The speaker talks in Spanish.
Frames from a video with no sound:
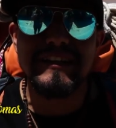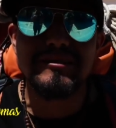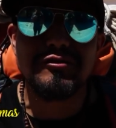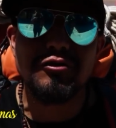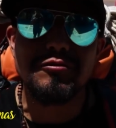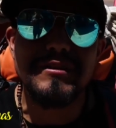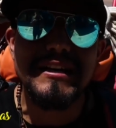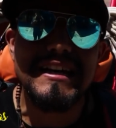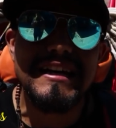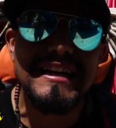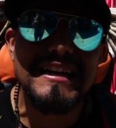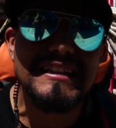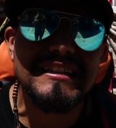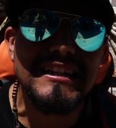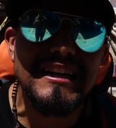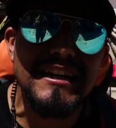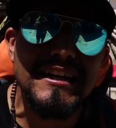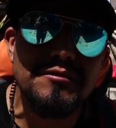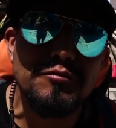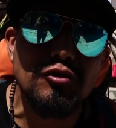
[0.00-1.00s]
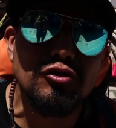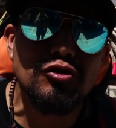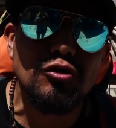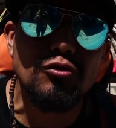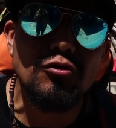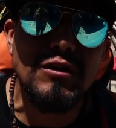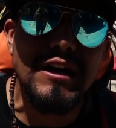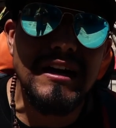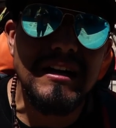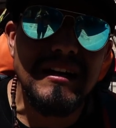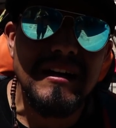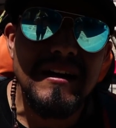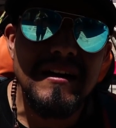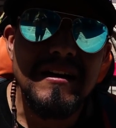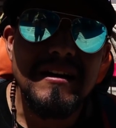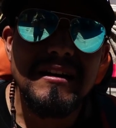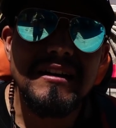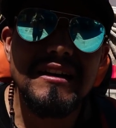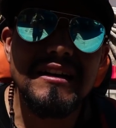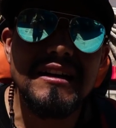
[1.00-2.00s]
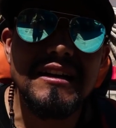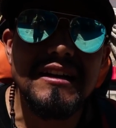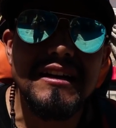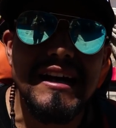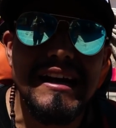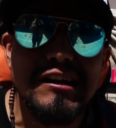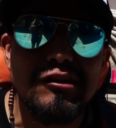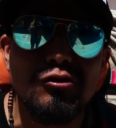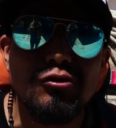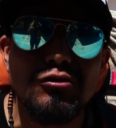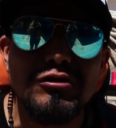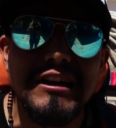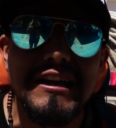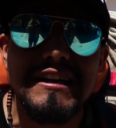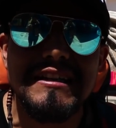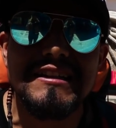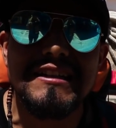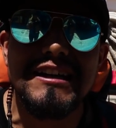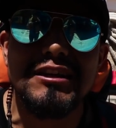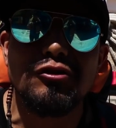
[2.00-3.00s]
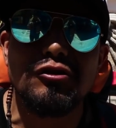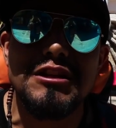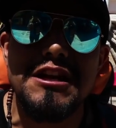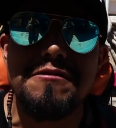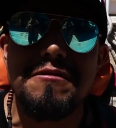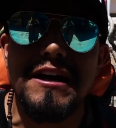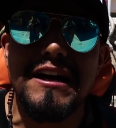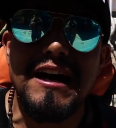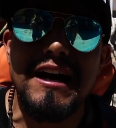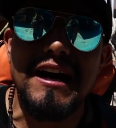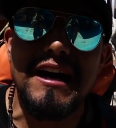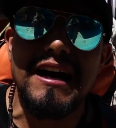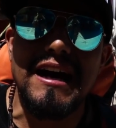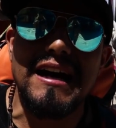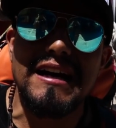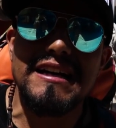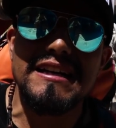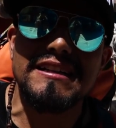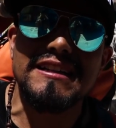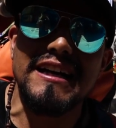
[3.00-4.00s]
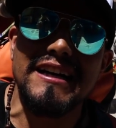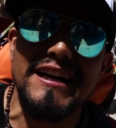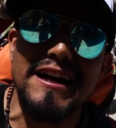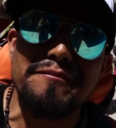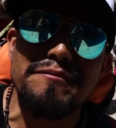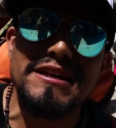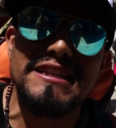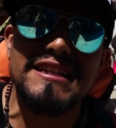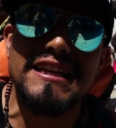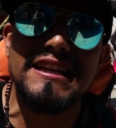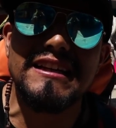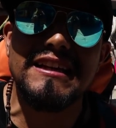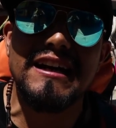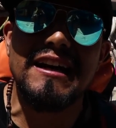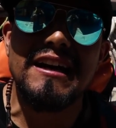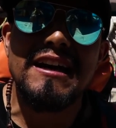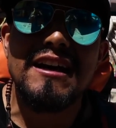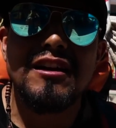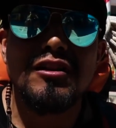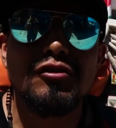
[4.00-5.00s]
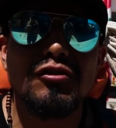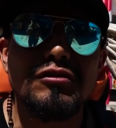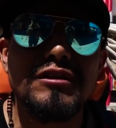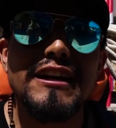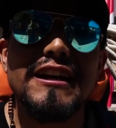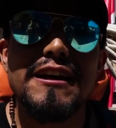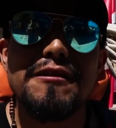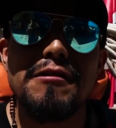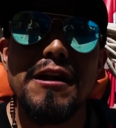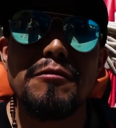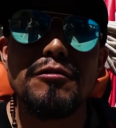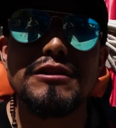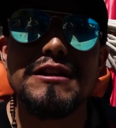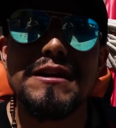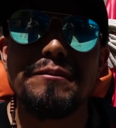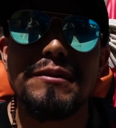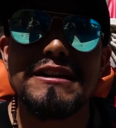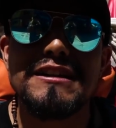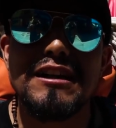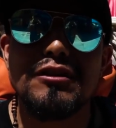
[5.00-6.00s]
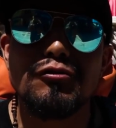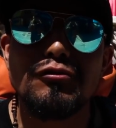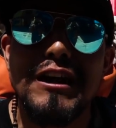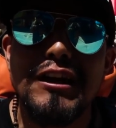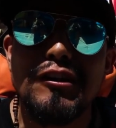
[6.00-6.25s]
sobre este hermoso lugar y las rutas que nos llevará a esta gran meseta donde que vamos a pasar una